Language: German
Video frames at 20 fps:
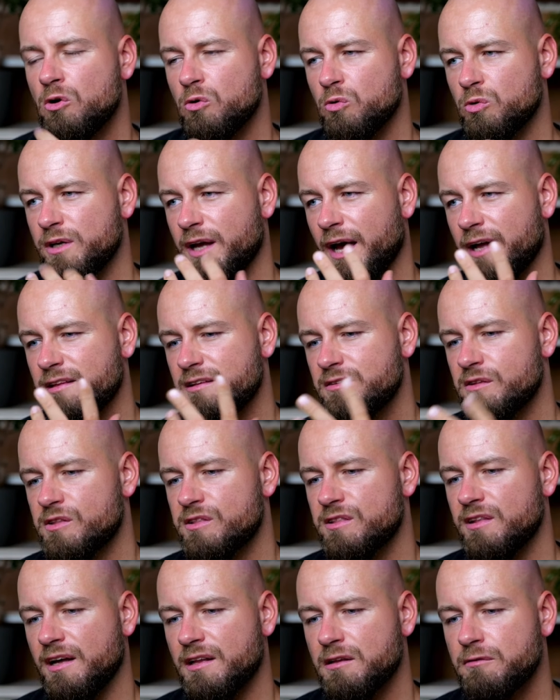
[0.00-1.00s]
Und er hat
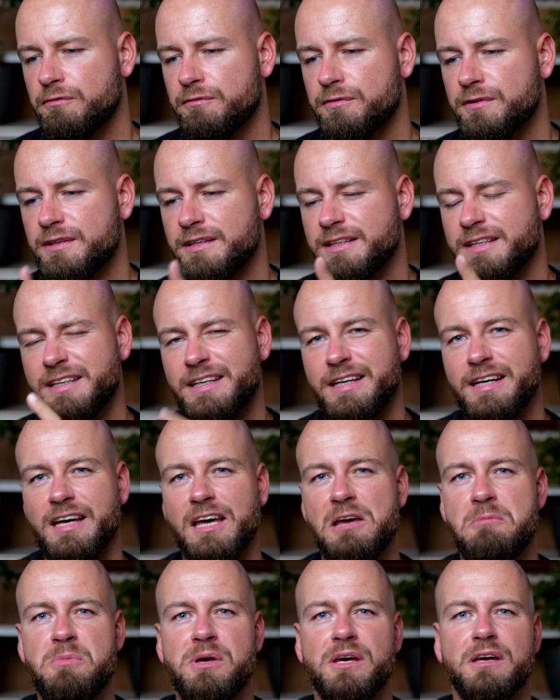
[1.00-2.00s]
dieses sanft,
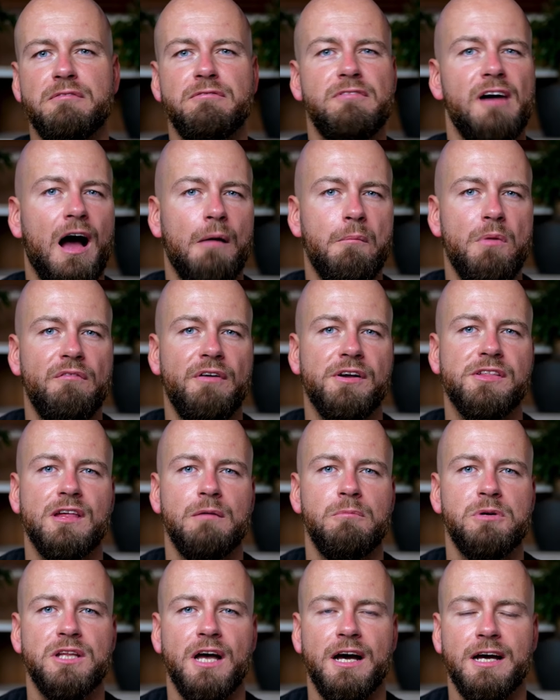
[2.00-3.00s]
cremig, warme, was
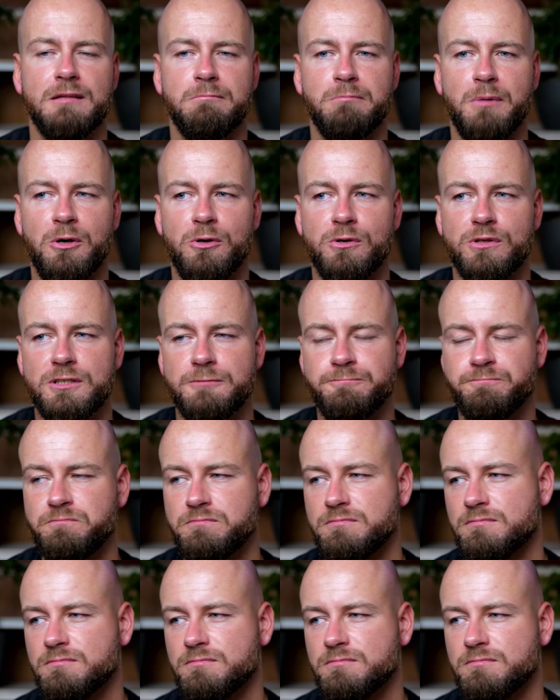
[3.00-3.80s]
er mit einbaut,